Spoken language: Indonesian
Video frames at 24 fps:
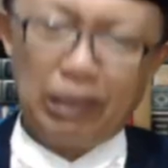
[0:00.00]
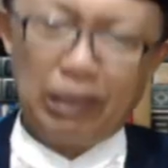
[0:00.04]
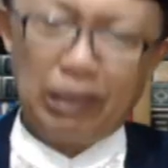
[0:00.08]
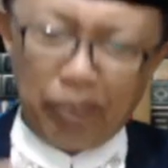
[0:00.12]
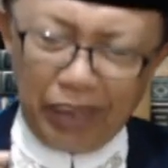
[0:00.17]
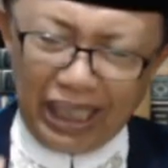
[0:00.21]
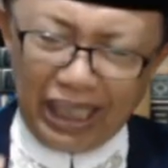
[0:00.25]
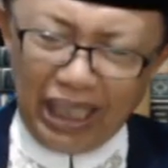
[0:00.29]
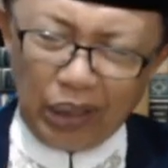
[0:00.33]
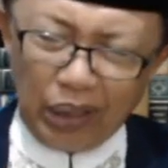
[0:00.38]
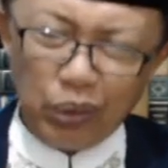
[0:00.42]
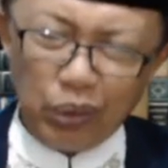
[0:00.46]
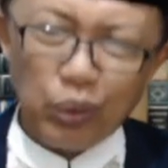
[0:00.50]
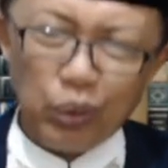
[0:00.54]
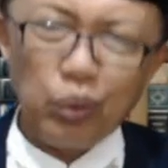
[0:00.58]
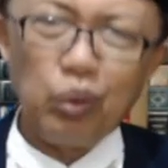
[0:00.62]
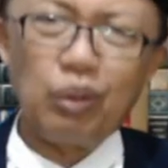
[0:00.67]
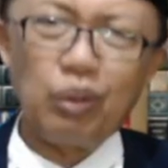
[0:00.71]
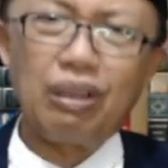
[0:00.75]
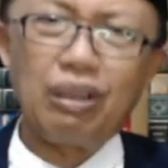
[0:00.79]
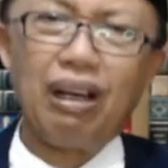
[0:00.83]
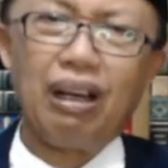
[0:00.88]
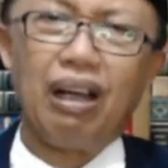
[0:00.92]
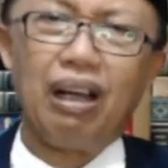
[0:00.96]
Demikian
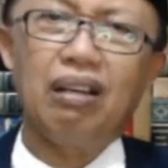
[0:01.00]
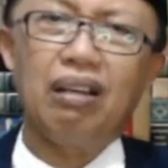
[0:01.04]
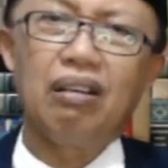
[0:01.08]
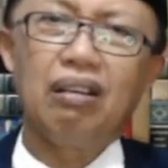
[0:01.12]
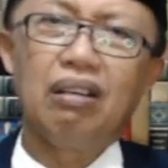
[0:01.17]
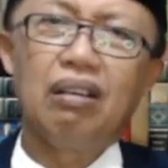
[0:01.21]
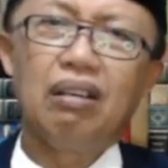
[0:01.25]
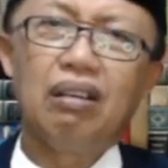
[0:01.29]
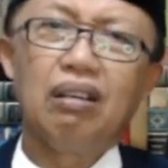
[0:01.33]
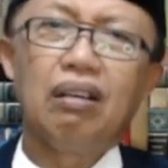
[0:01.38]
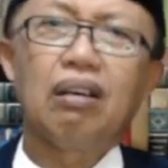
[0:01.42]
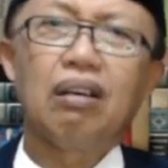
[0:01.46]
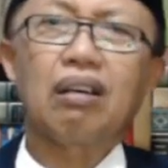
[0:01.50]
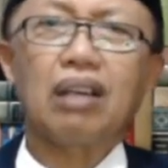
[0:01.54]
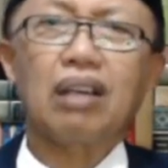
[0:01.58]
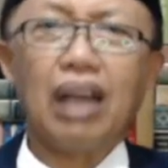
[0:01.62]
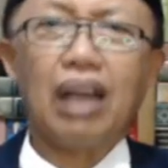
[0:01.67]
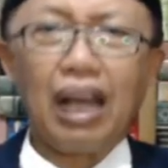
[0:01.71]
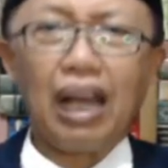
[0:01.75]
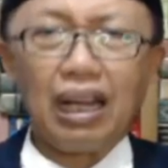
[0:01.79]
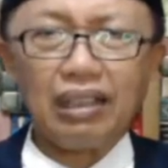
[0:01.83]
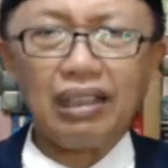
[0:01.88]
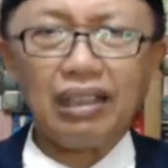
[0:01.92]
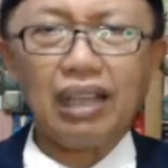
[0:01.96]
juga
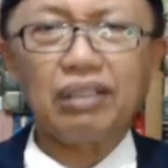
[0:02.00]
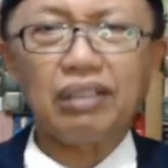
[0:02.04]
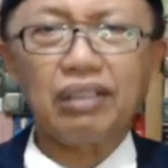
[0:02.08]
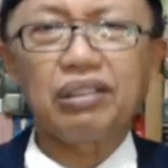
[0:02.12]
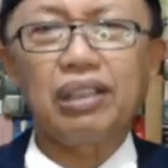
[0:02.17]
rakyat